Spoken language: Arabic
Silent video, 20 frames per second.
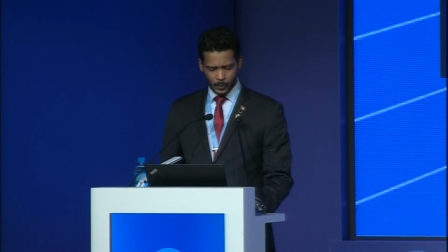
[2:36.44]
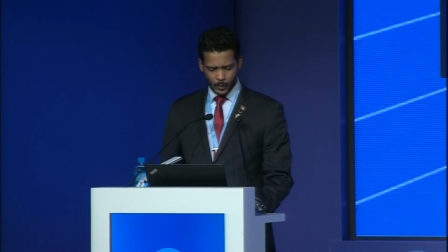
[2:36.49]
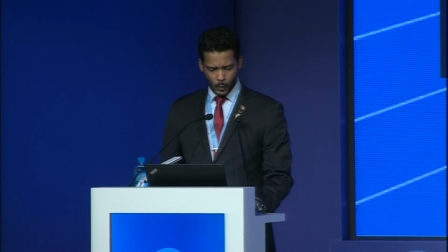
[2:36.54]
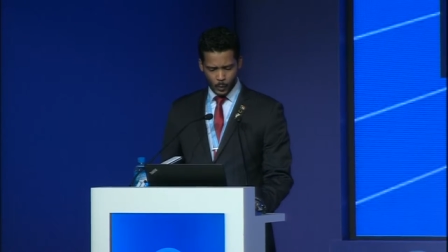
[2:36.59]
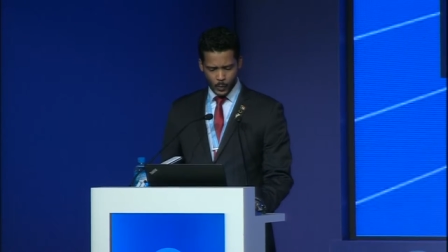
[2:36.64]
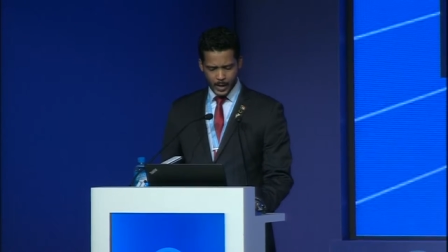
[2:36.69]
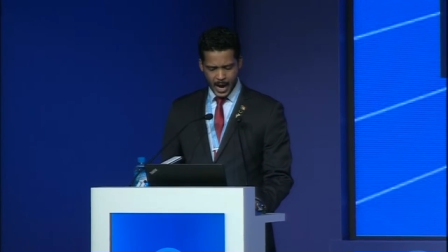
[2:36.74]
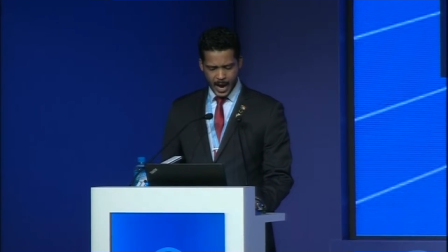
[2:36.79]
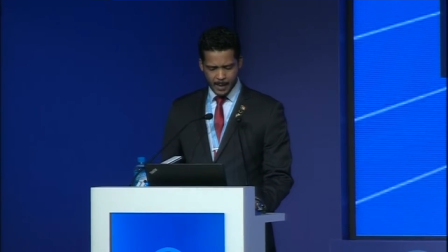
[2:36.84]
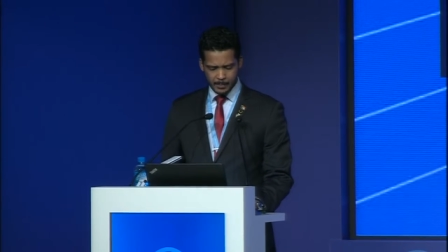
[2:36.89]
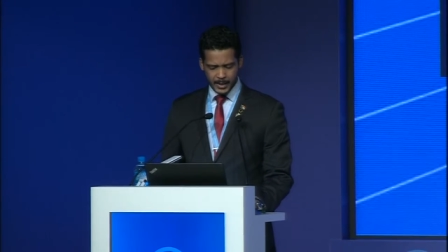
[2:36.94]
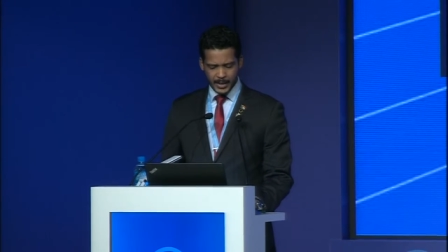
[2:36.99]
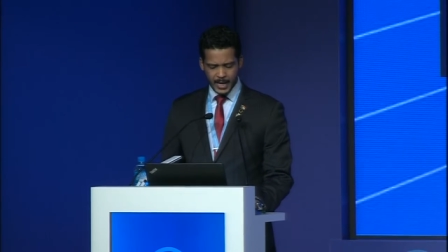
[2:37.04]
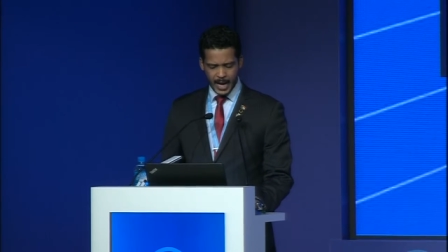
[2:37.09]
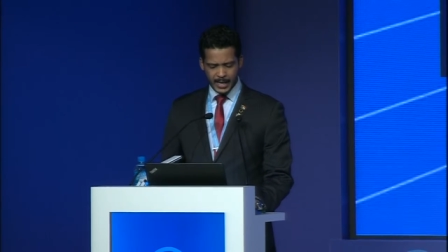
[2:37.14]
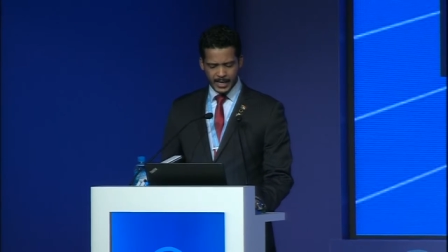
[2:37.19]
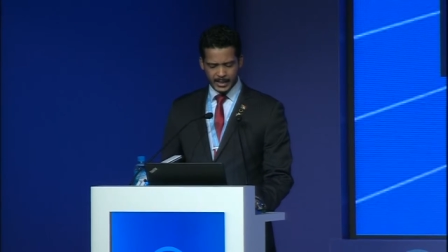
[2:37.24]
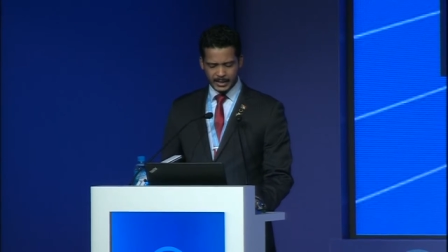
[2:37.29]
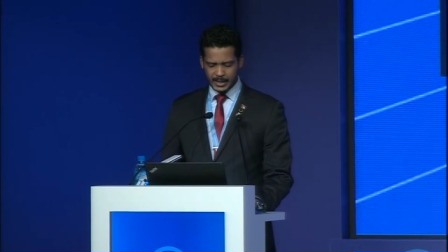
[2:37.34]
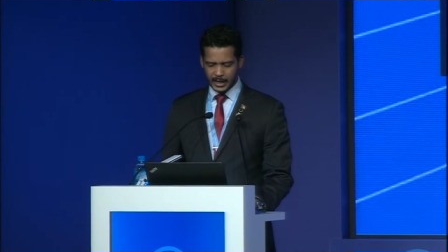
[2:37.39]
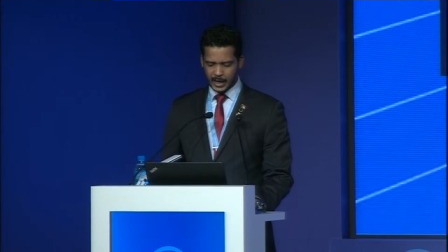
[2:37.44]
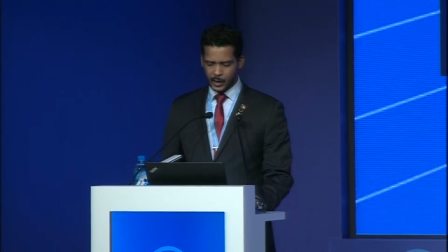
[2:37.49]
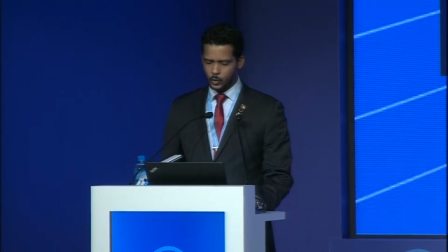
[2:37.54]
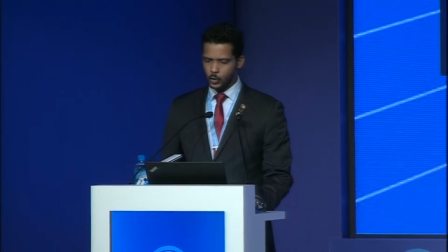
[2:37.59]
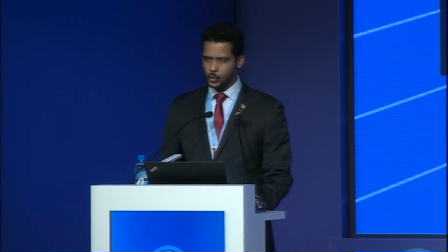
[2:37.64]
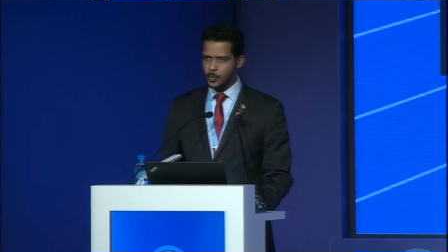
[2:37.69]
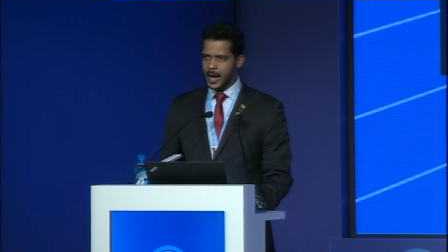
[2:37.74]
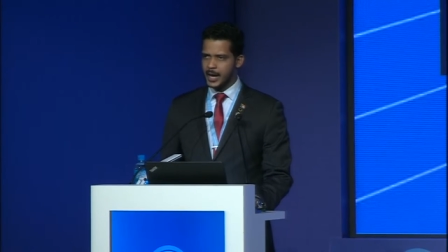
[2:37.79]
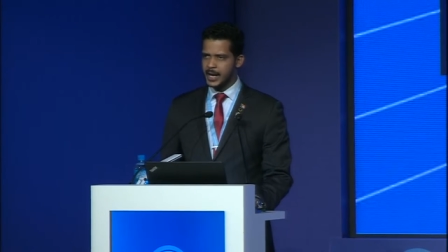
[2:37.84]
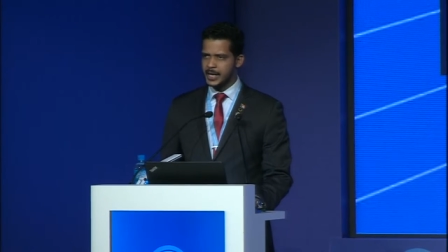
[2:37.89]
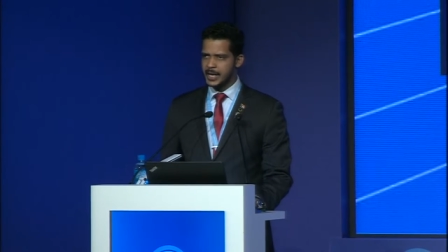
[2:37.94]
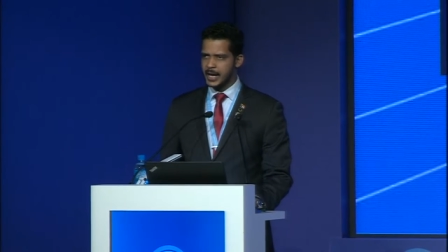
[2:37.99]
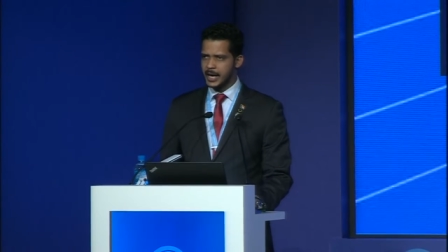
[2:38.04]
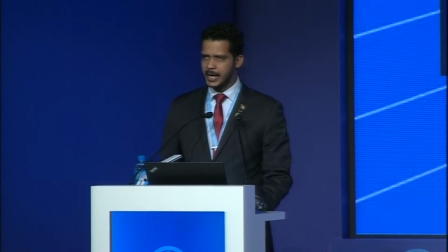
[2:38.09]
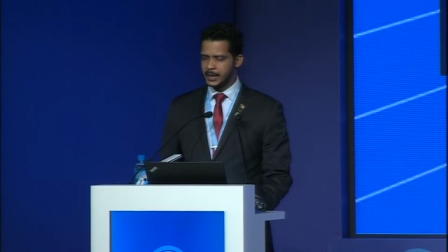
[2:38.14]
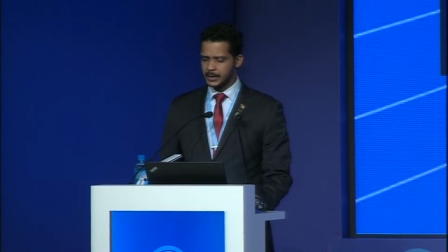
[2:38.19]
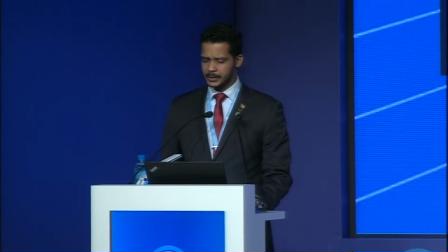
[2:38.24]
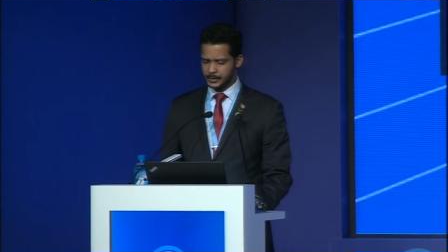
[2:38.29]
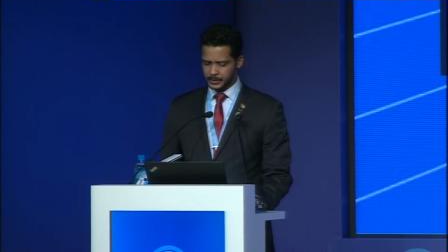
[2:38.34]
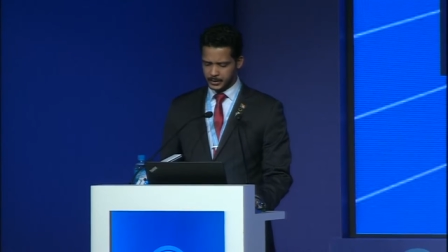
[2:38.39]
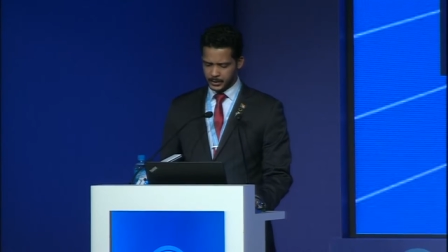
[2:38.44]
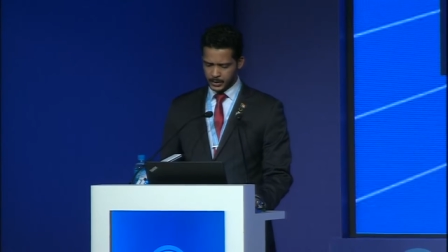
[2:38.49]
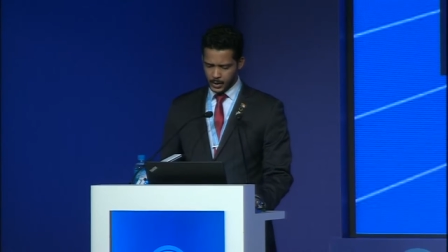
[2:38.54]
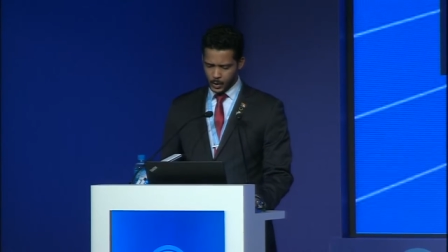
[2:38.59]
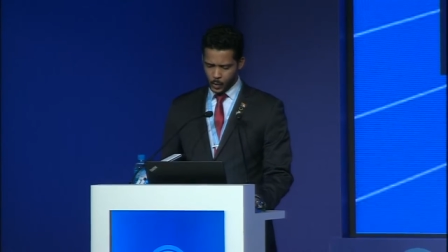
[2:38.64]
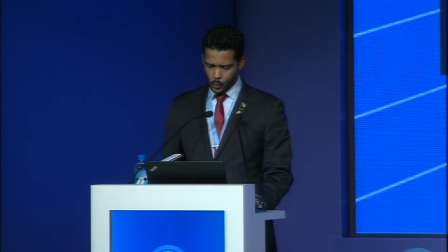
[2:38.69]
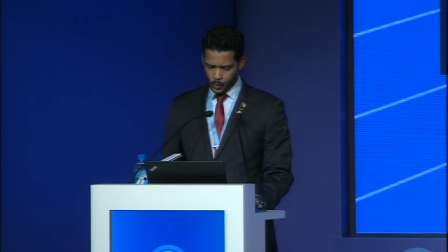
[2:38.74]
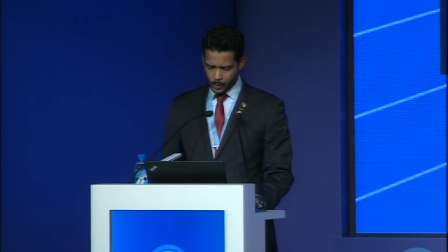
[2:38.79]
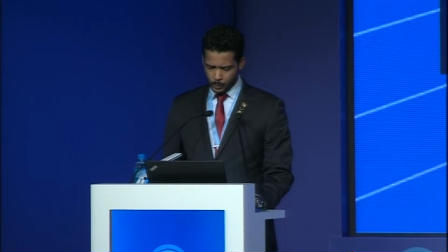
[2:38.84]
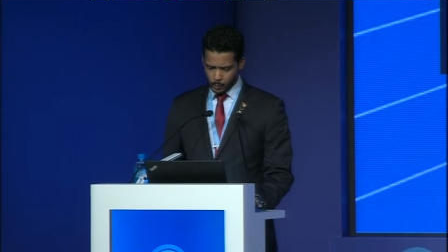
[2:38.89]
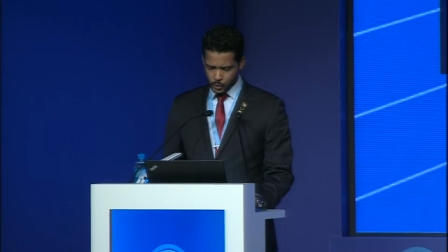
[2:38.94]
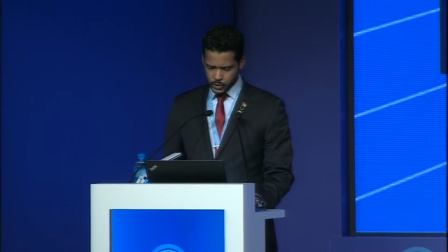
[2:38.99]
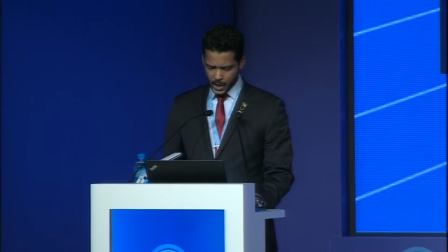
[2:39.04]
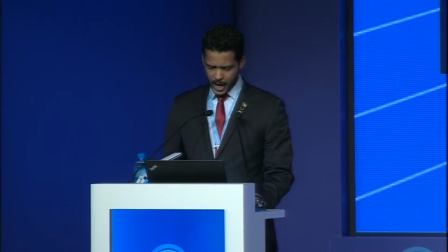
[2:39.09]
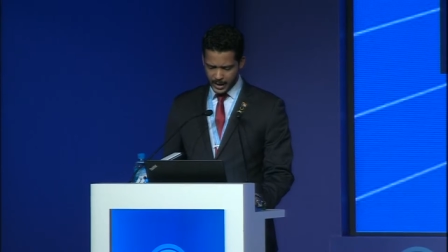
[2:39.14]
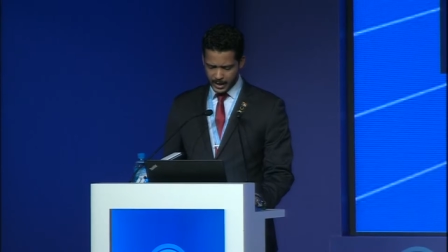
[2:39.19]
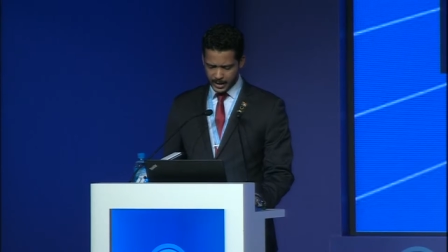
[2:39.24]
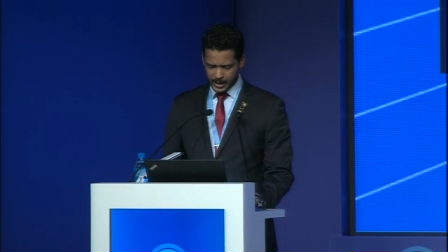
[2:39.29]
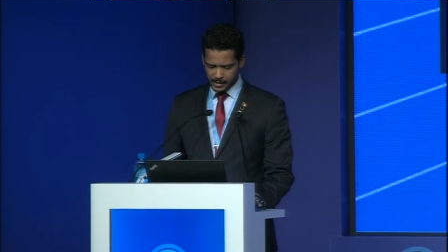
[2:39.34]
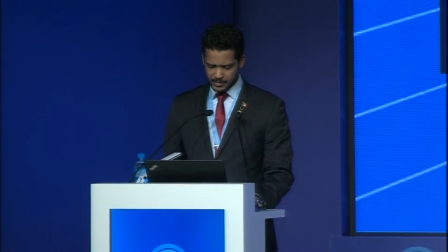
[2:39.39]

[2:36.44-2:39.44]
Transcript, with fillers: والعمل على التغلب عليها والمشاركة